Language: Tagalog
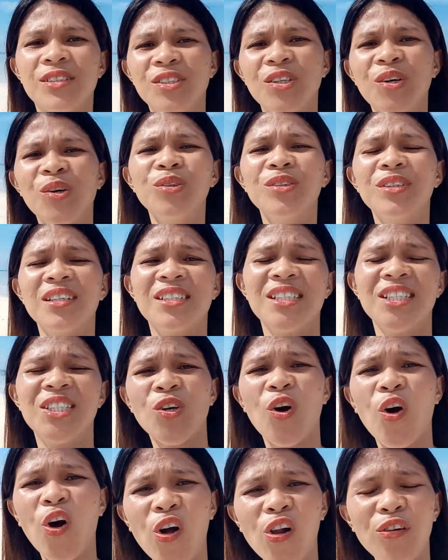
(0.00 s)
this is
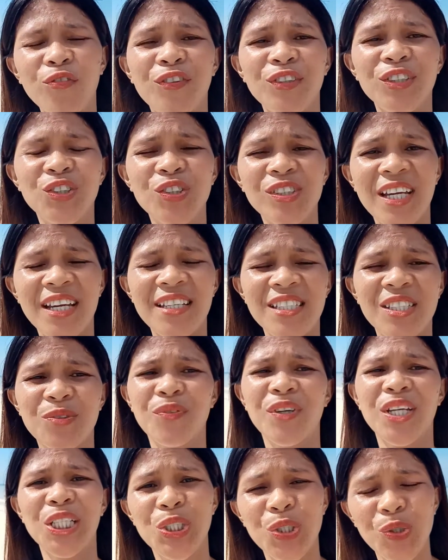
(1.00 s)
all for today's
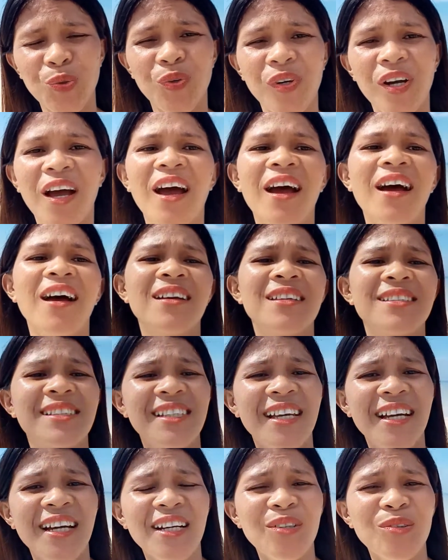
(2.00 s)
video. Sa
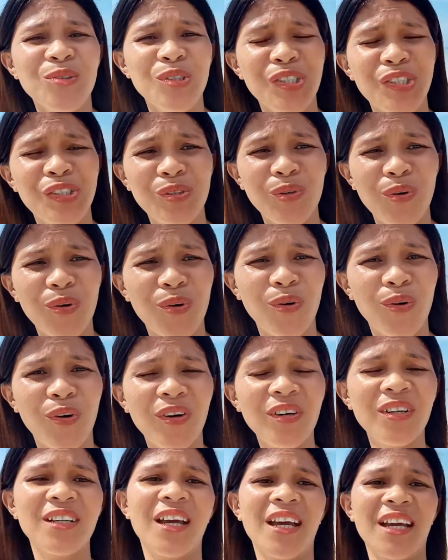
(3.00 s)
gusto og
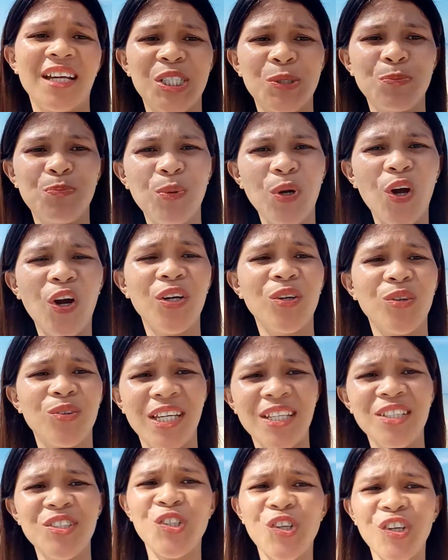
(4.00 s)
explore og
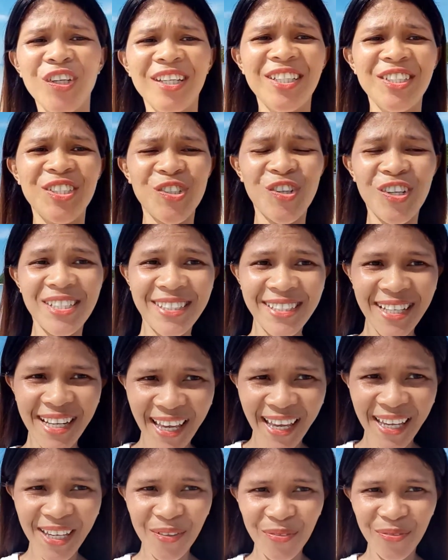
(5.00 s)
enjoy enjoy sa
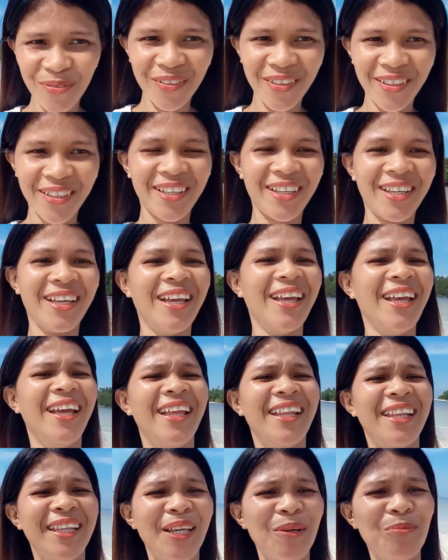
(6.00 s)
life.
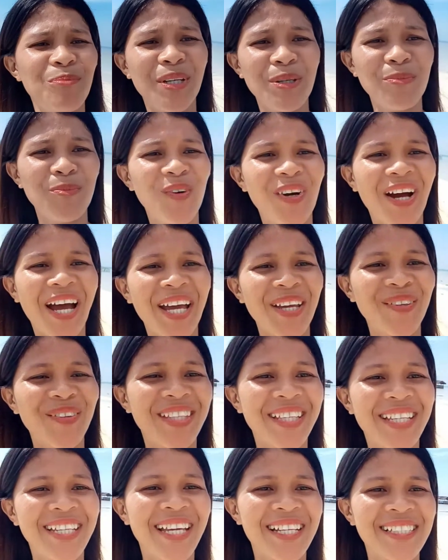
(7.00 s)
Libre mo kayo diri
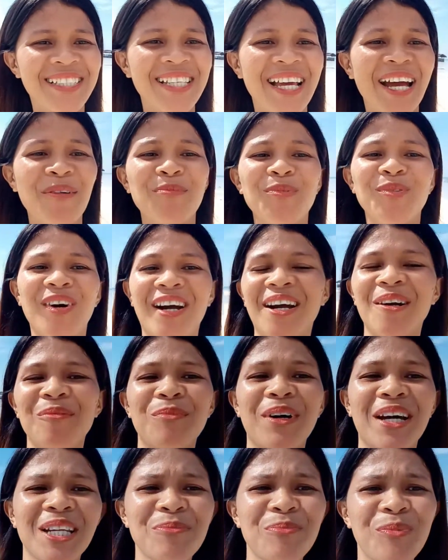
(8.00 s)
sa amo ang
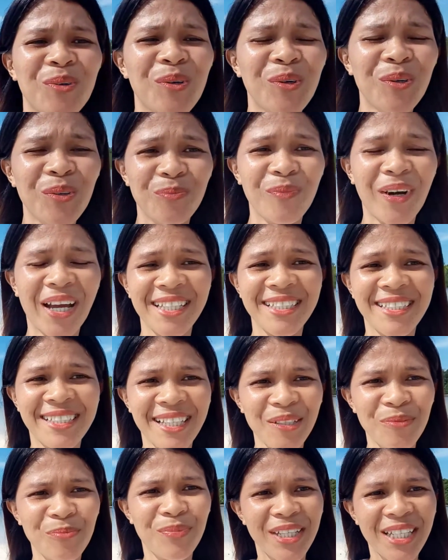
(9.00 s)
Maribuhok Baisan
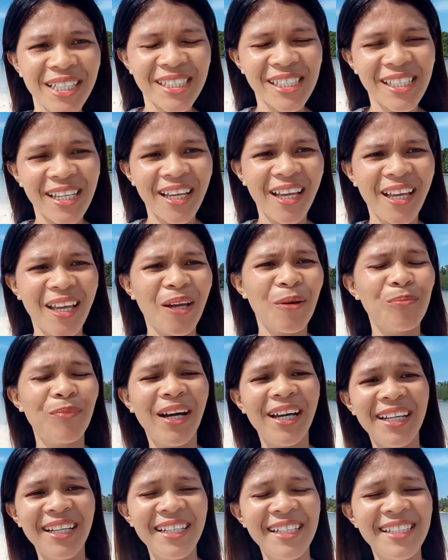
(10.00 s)
Beach para
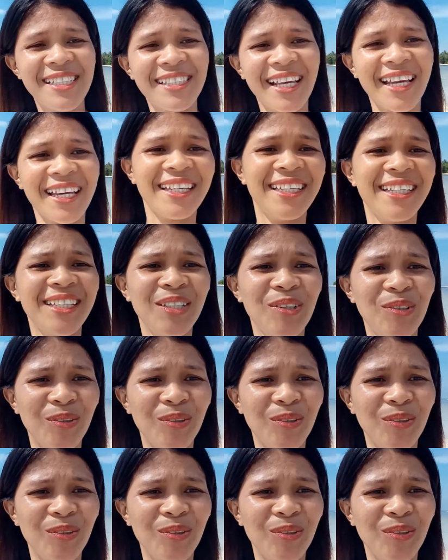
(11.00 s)
ni sa inyo.